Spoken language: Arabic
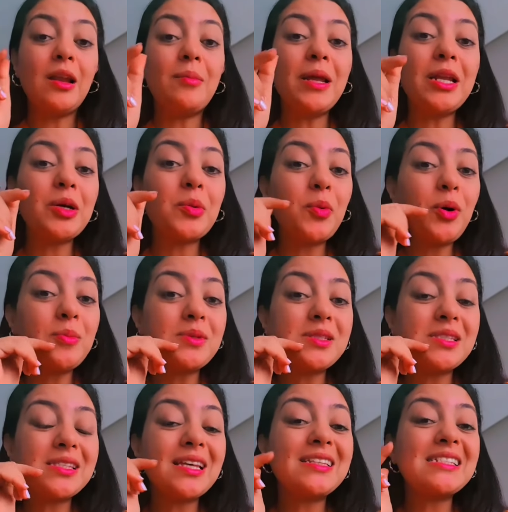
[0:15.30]
الملك محمد
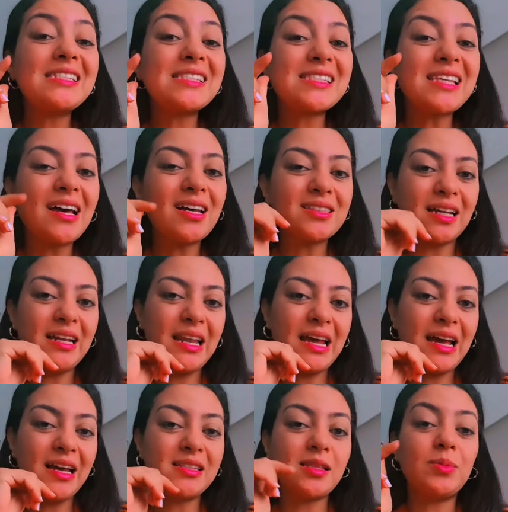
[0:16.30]
السادس سخط على
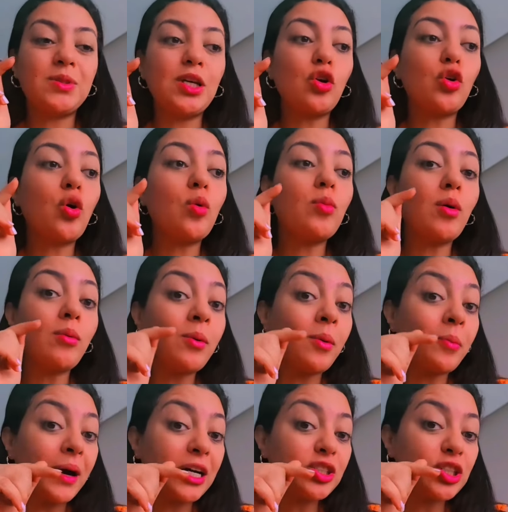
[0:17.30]
الأحزاب ديالكم
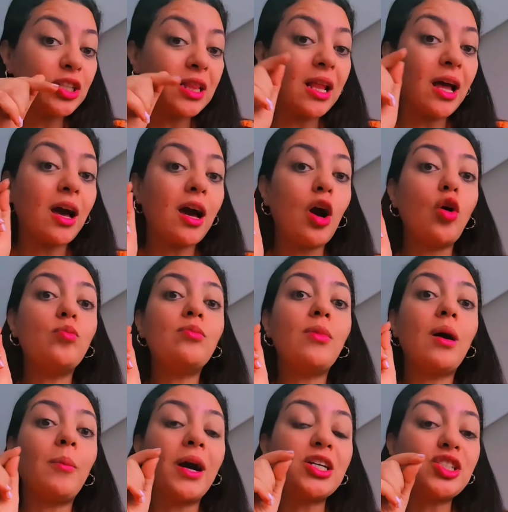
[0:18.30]
وما بغاش يتلاقاهم
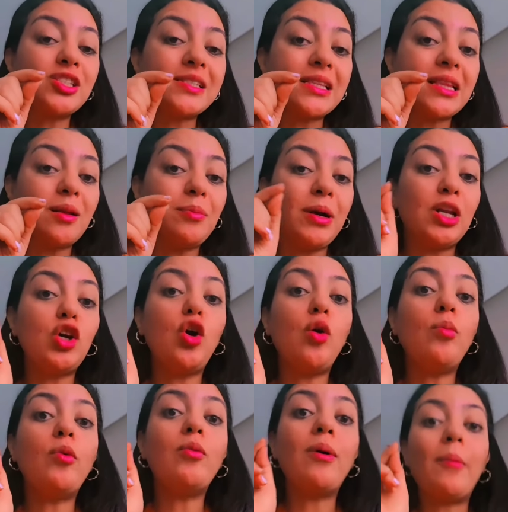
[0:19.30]
ما بغاش يسلم
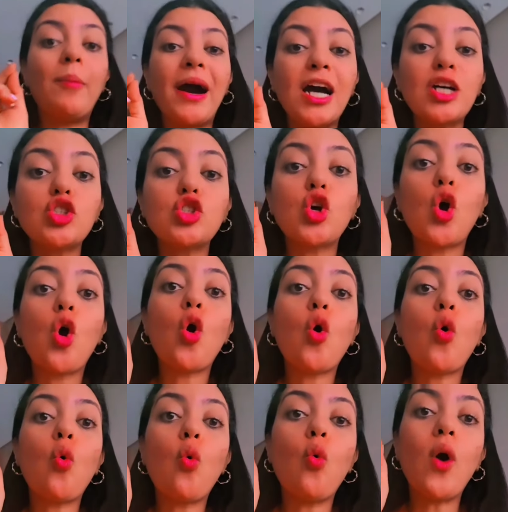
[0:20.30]
عليهم وما بغاش
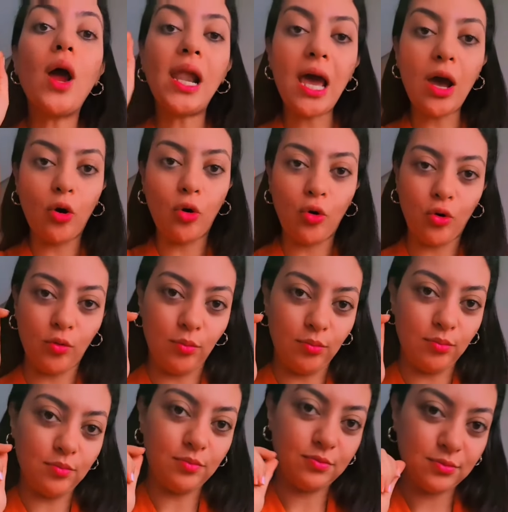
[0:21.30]
ولاءهم
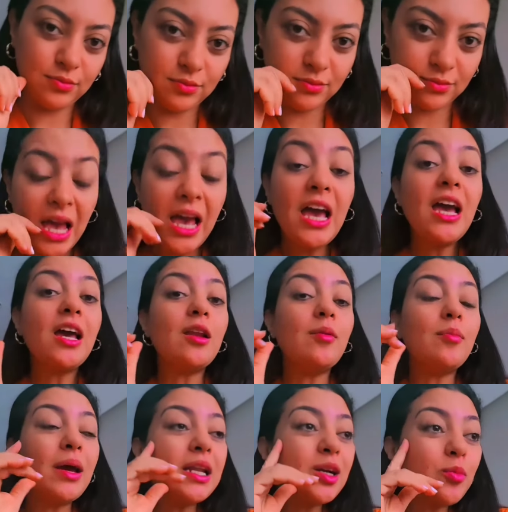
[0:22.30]

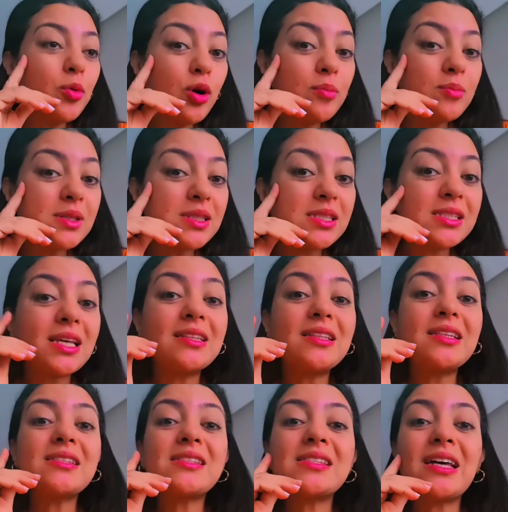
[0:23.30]
الملك محمد
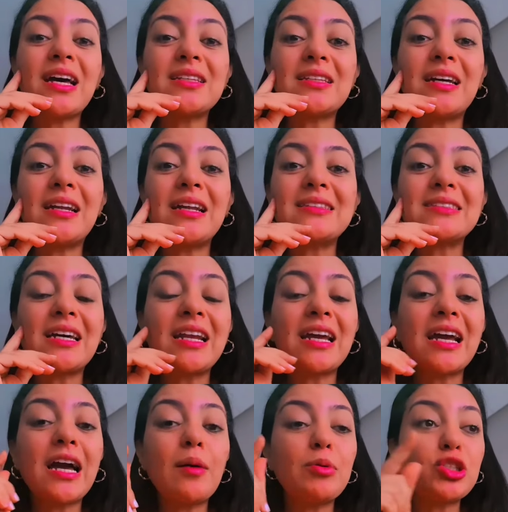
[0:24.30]
السادس صحت على
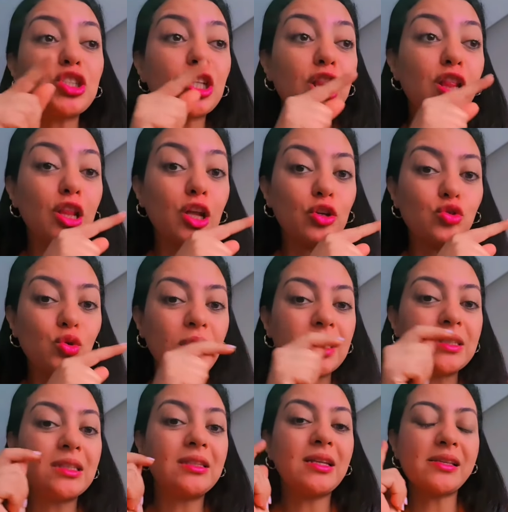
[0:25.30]
الطريقه باش طلعتوا
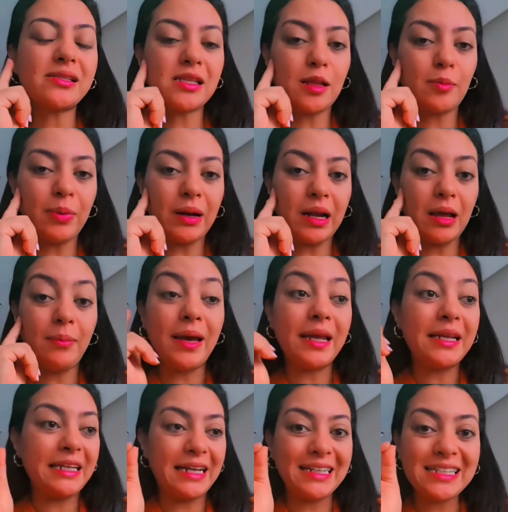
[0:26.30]
هاد الناس
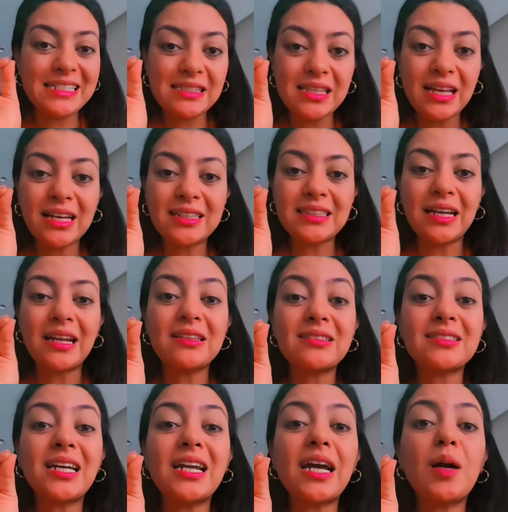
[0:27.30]
للبرلمان يعني صحت على
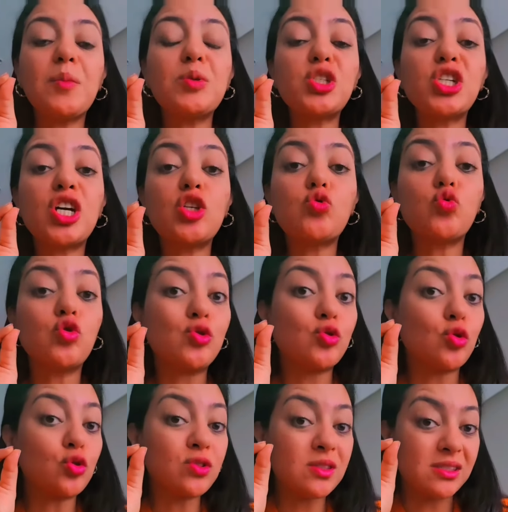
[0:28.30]
الطريقه باش
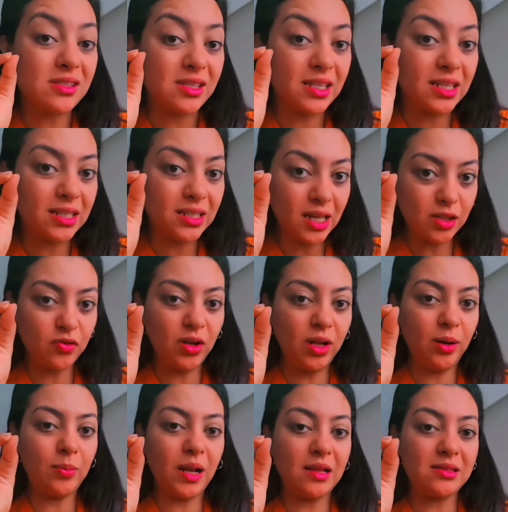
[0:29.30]
كتوزعوا التزكيات في
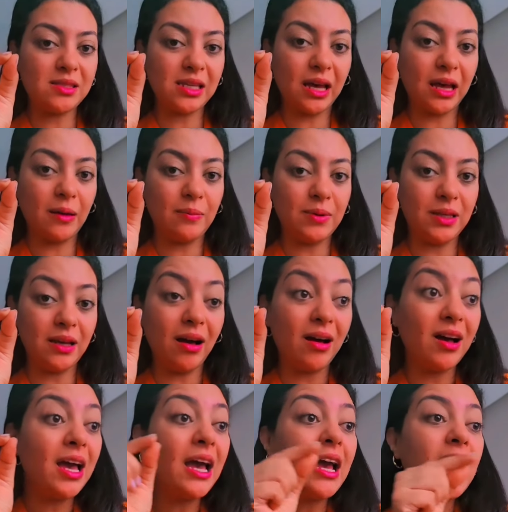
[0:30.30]
الحمله
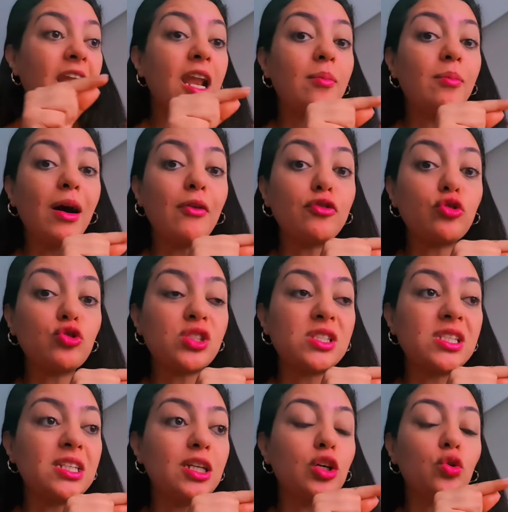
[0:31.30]
الانتخابيه
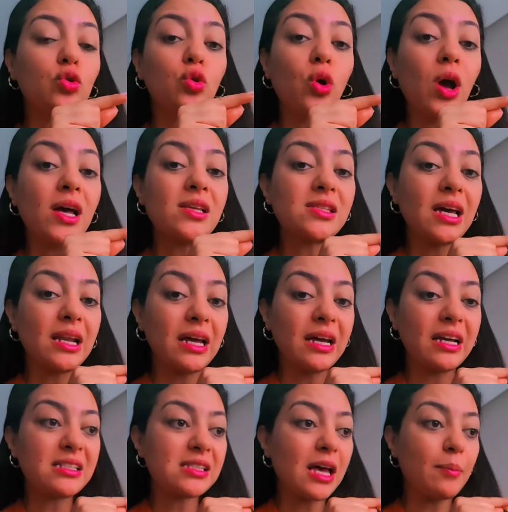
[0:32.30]
للمافيوزيين ورؤساء
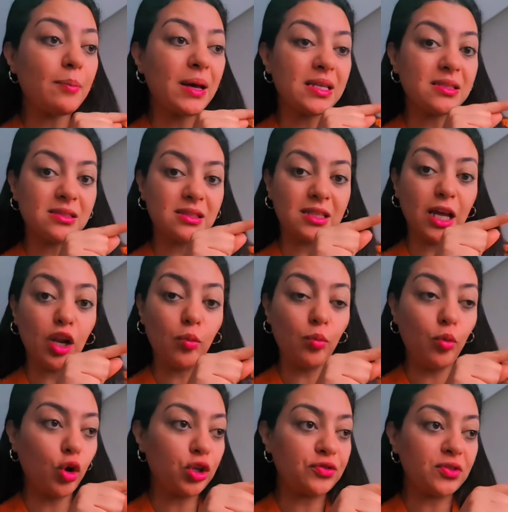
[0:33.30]
العصابات ديال
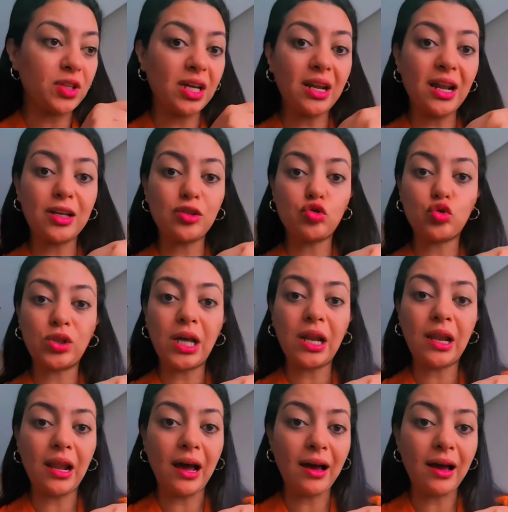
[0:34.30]
المخدرات وديال